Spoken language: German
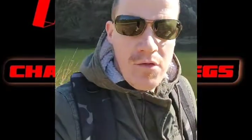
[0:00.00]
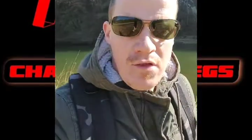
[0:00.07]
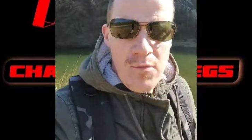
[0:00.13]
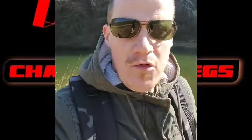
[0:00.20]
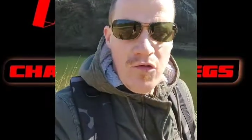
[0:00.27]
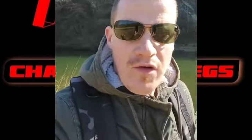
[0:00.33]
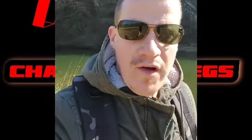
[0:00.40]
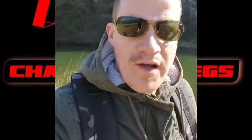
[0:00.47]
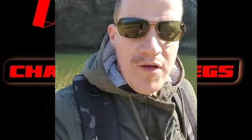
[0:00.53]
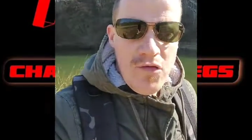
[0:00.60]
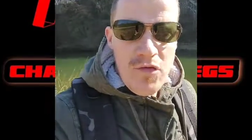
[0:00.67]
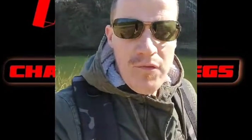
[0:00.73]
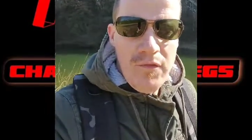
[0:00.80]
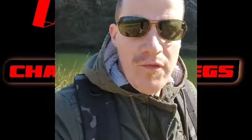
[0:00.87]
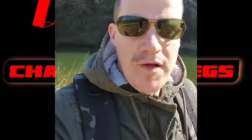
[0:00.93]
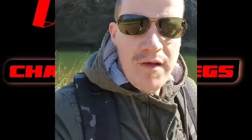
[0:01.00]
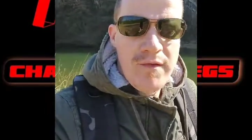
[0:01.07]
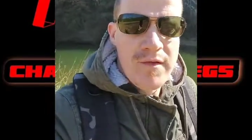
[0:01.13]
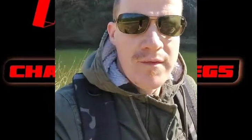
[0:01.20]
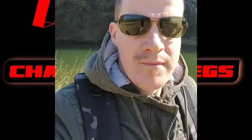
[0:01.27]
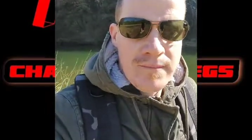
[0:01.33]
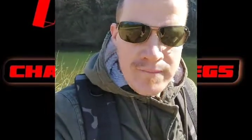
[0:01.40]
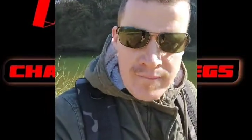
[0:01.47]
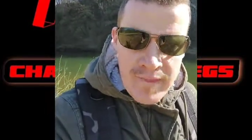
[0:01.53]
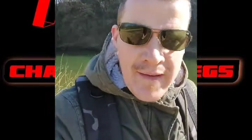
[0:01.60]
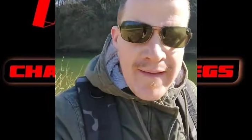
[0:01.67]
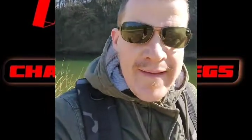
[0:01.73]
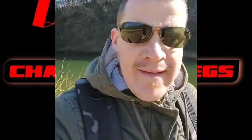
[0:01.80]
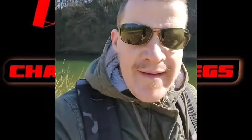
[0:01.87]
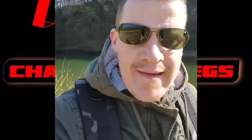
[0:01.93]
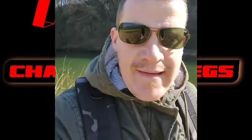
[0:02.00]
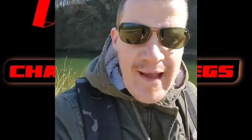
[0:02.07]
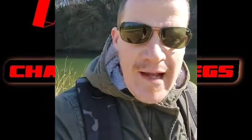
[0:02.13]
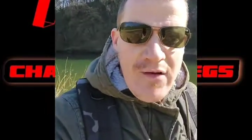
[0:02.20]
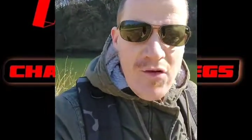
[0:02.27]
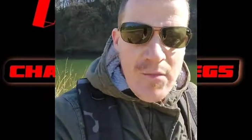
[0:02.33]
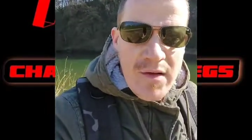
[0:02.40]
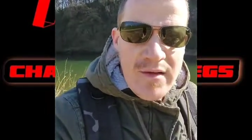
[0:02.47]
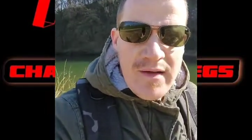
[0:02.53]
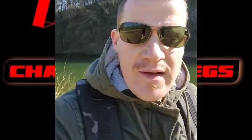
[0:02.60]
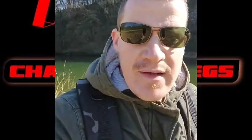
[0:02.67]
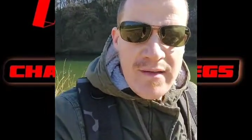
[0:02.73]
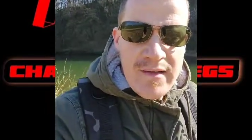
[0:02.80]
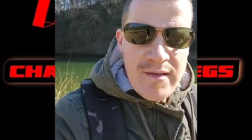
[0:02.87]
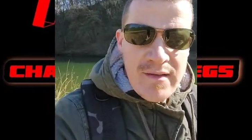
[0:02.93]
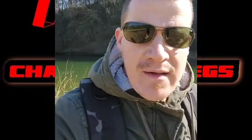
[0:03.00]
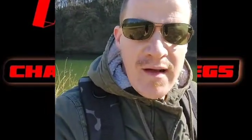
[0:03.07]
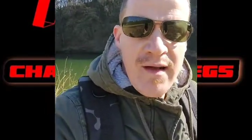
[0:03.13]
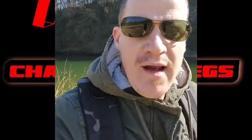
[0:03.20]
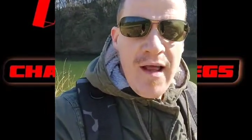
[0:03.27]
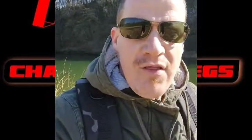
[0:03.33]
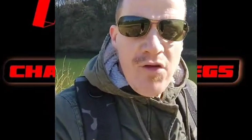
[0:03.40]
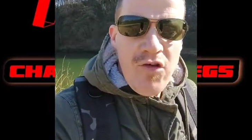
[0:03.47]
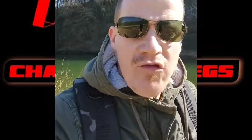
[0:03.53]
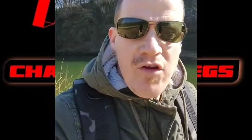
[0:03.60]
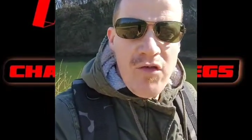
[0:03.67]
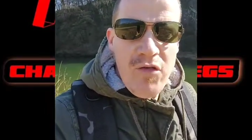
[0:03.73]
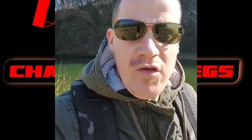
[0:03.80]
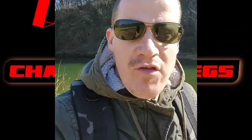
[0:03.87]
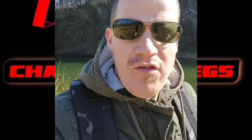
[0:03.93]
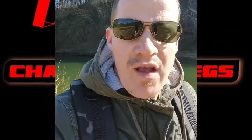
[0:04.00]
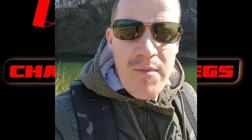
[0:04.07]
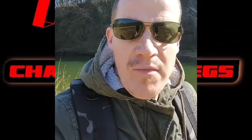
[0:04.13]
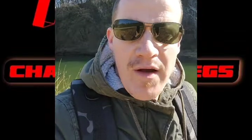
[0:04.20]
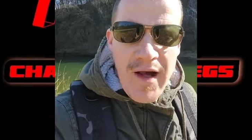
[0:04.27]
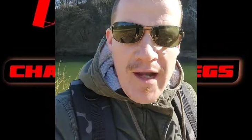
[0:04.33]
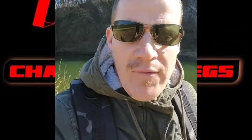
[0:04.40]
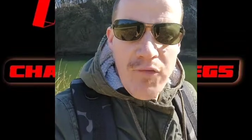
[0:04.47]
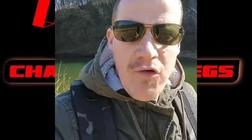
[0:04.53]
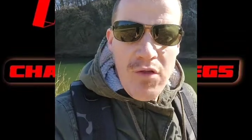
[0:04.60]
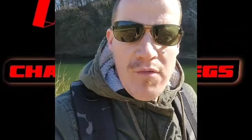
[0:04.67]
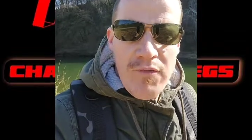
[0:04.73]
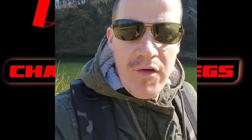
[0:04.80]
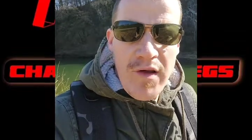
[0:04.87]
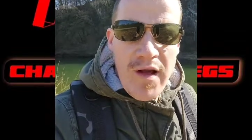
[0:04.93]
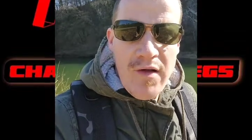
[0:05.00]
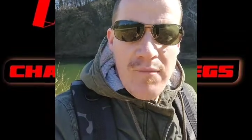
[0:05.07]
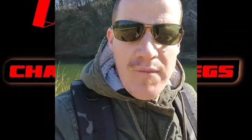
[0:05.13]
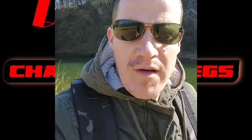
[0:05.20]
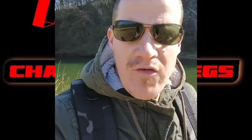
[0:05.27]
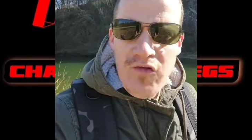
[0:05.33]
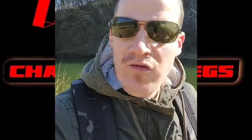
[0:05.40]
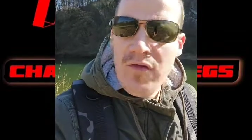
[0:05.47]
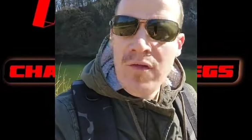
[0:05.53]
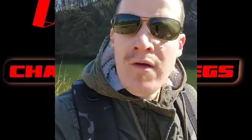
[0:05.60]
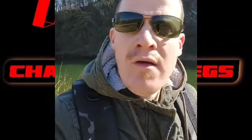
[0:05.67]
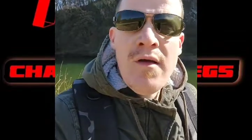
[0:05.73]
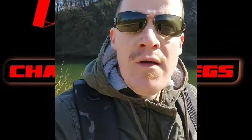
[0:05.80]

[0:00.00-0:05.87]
zum Ukraine-Konflikt. Denkt immer dran, Lasst euch nicht so extrem beeinflussen von anderen Menschen.